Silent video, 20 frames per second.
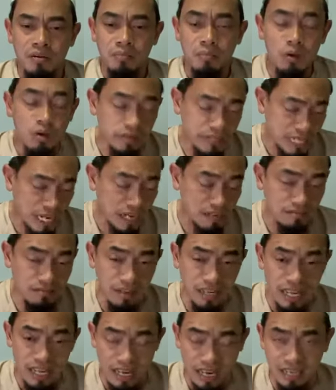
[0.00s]
มุนกัร
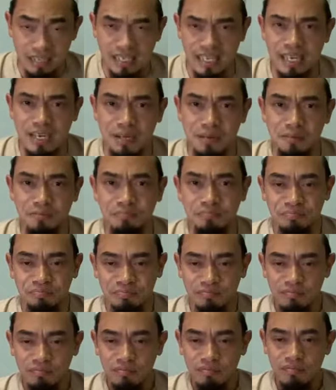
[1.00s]
และนะคีร
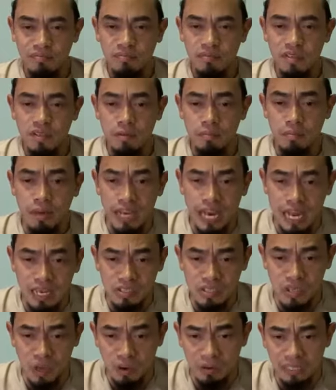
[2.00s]
มาลัก
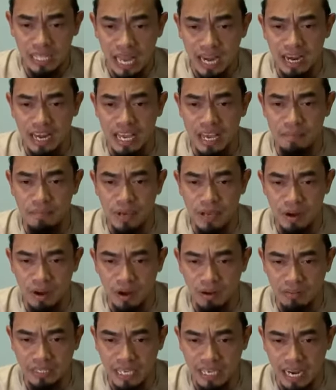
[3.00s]
สองท่านนี้พี่น้อ
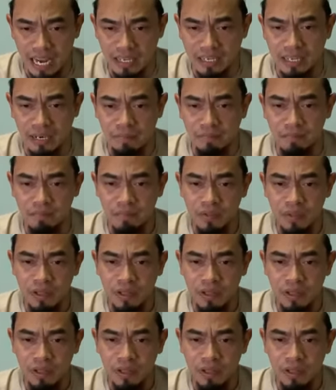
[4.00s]
งที่รักครับ